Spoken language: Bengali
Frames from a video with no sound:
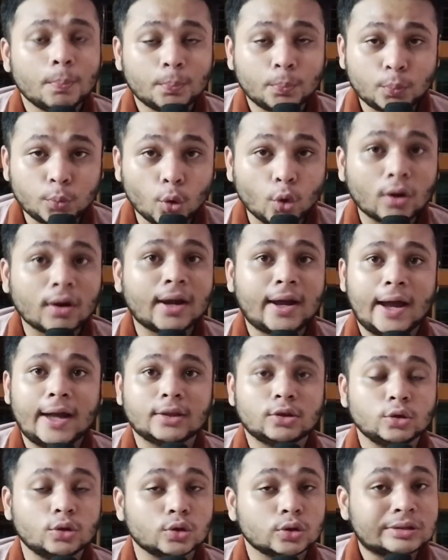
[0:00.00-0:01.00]
প্রখ্যাত
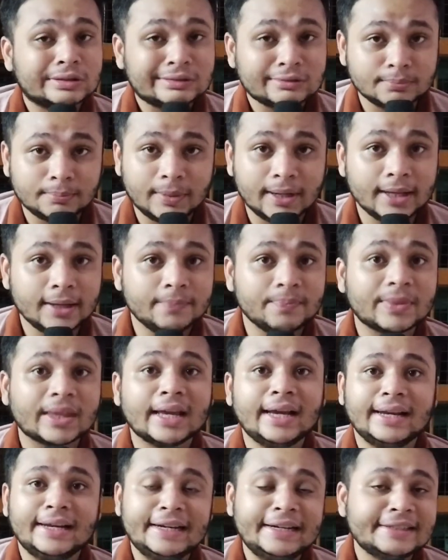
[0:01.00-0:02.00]
মানে
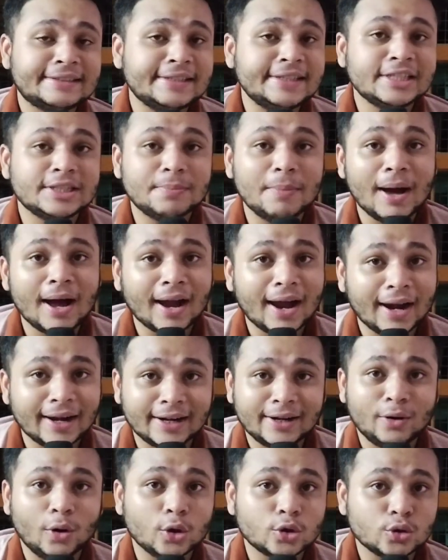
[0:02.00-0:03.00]
লিরিসিস্ট বা গানের
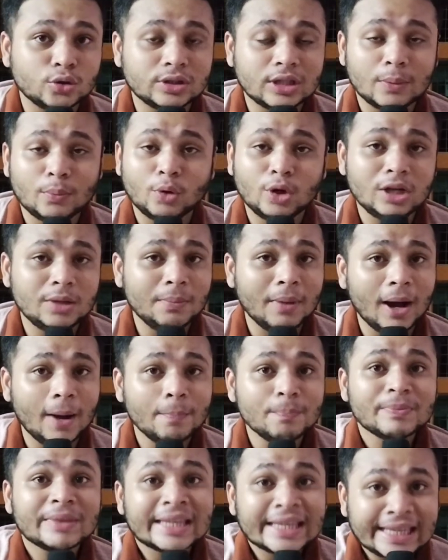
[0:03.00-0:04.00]
রচয়িতা বলি বা
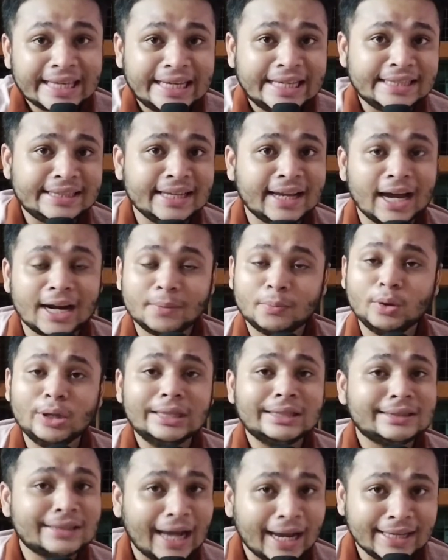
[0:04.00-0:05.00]
গীতিকার বলি
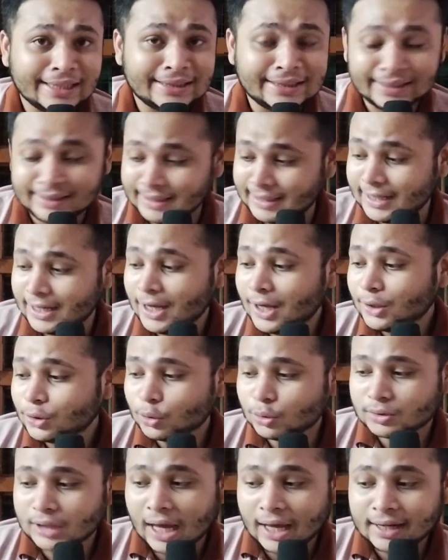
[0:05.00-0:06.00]
তাই তিনি তো
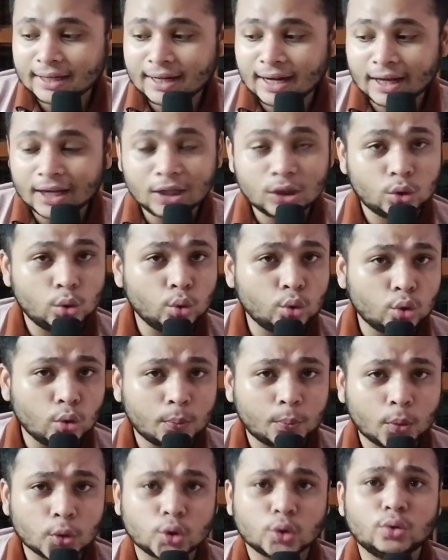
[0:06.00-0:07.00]
তার এর আগে দুটো
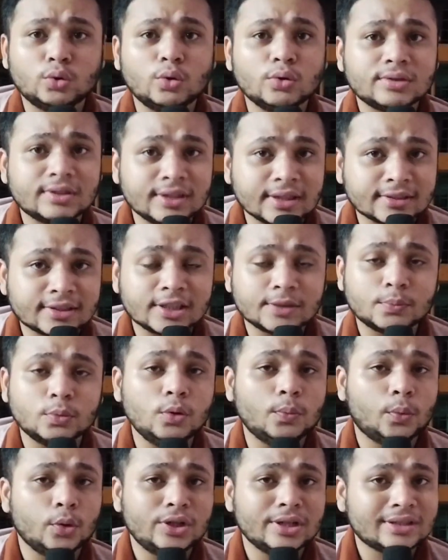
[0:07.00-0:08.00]
প্রচণ্ড সাকসেসফুল
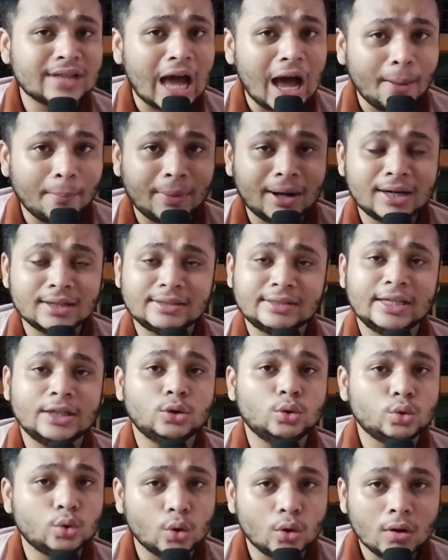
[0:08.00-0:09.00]
প্রজেক্ট আমার যে
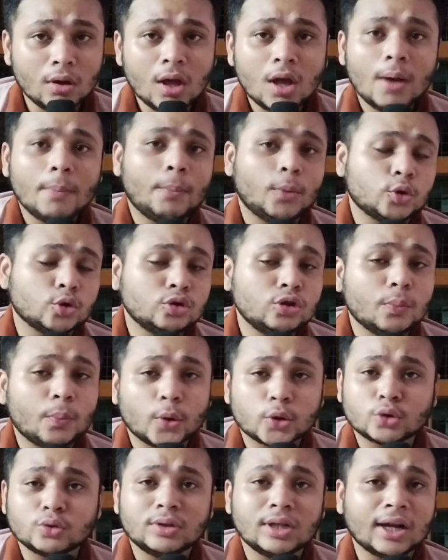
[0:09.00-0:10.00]
দুটো প্রচণ্ড
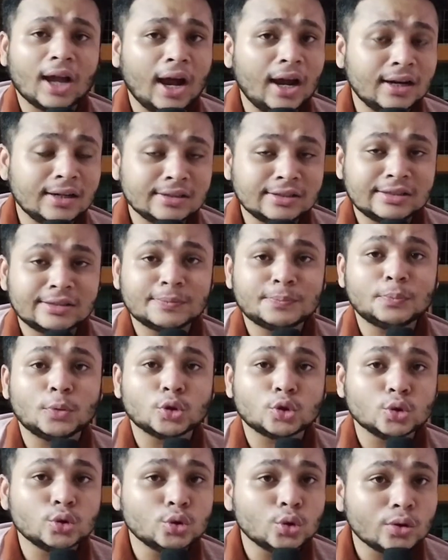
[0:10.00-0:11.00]
পছন্দের কাজ
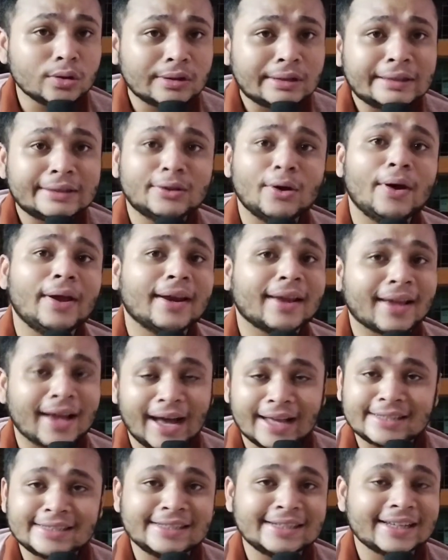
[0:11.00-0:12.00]
প্রচণ্ড হৃদয়ের
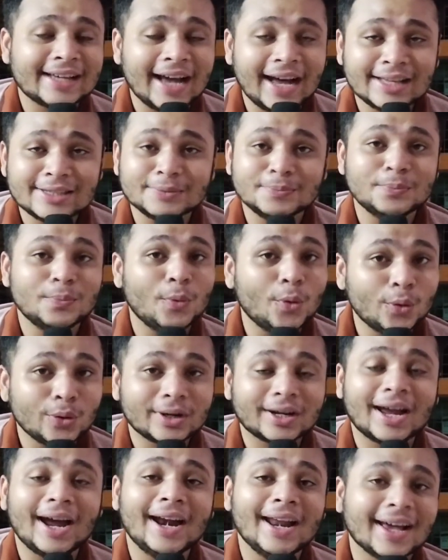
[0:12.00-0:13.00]
কাছের কাজ মন
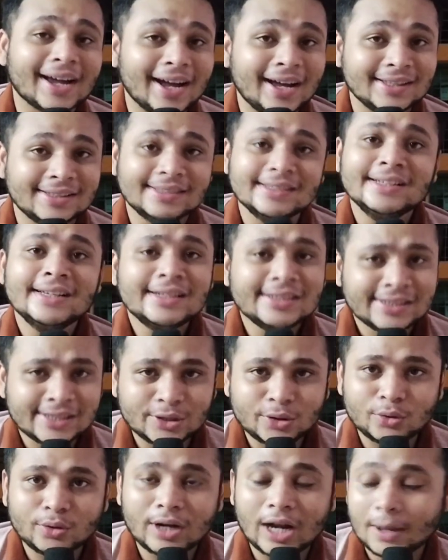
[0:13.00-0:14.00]
কাড়া কাজ সে
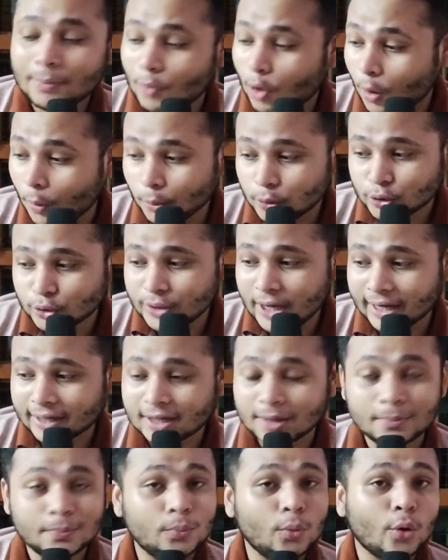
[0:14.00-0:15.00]
দুটো নাম অবশ্যই একটা
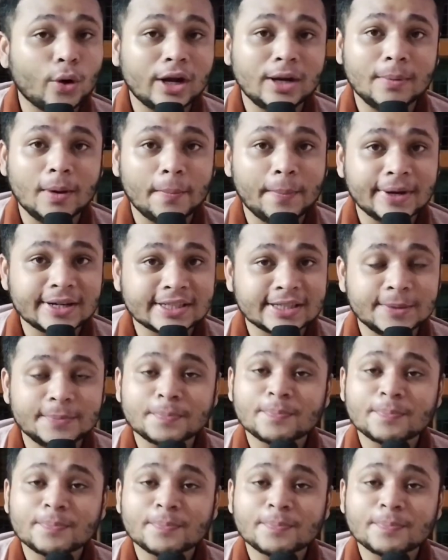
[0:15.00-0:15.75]
বুকের বাপাসে